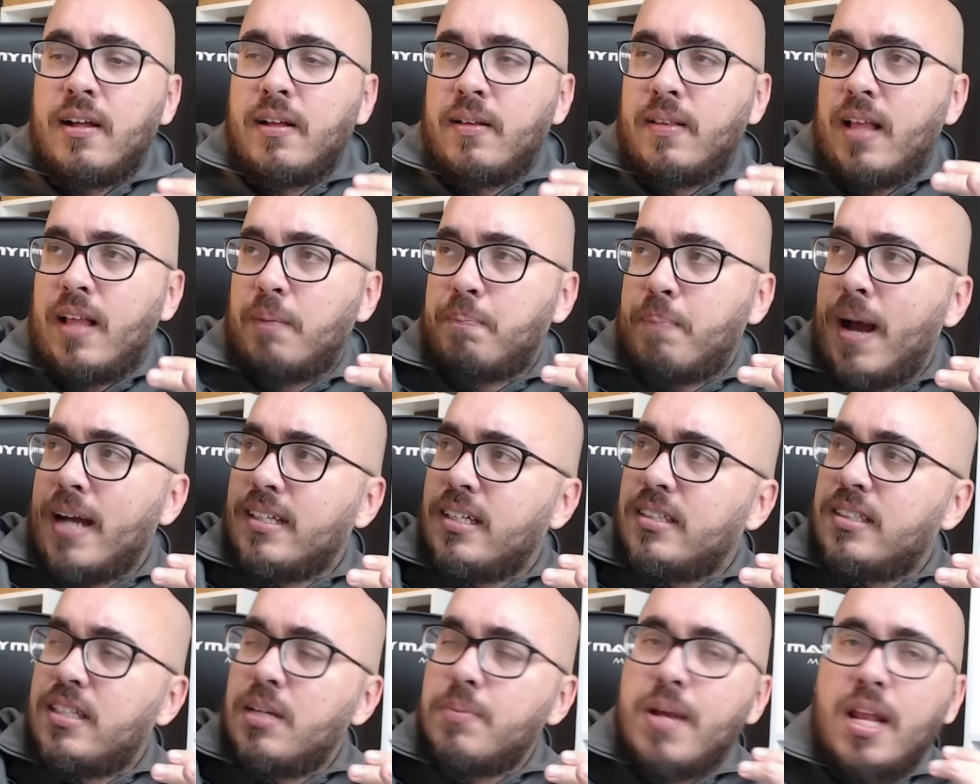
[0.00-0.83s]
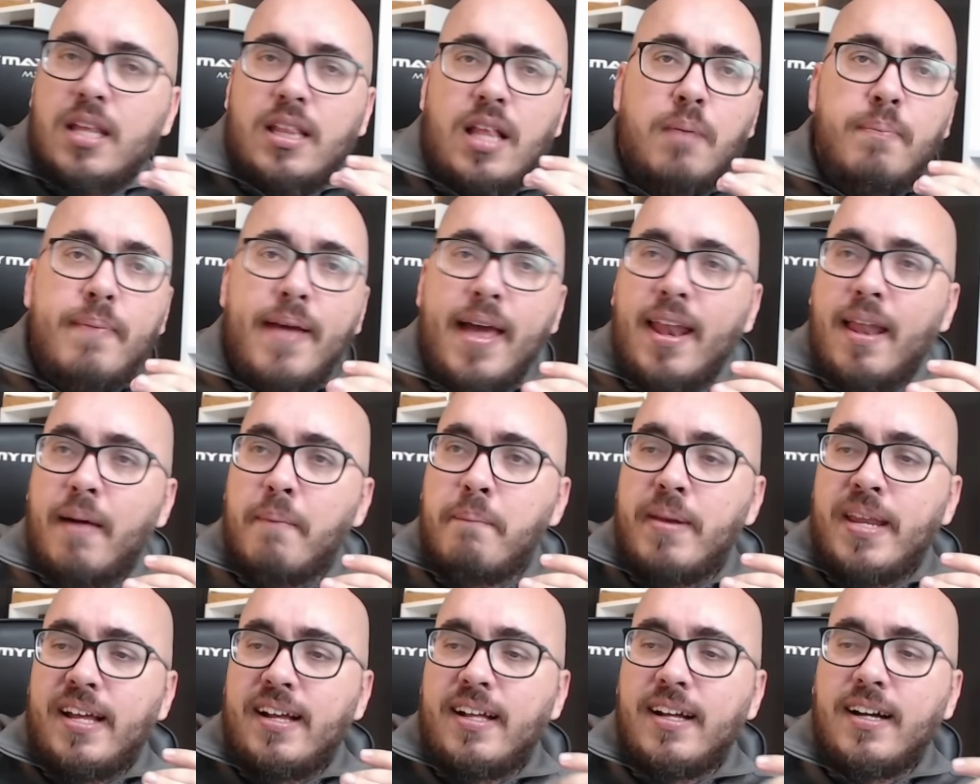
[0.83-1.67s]
na parte de cima da tabela
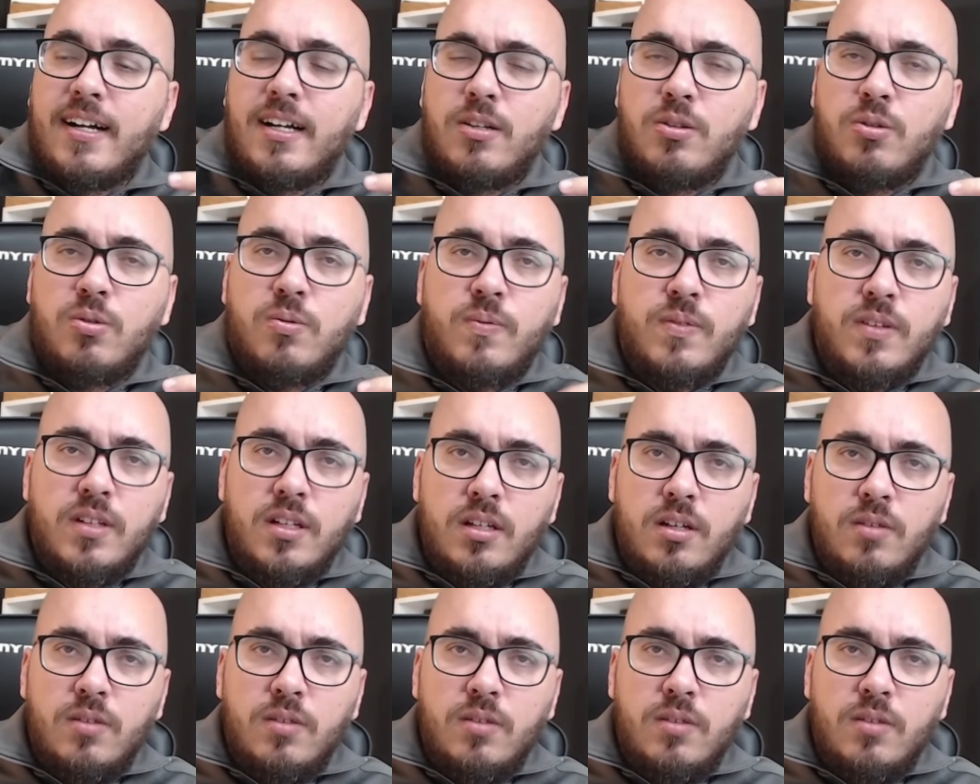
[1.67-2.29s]
brigando,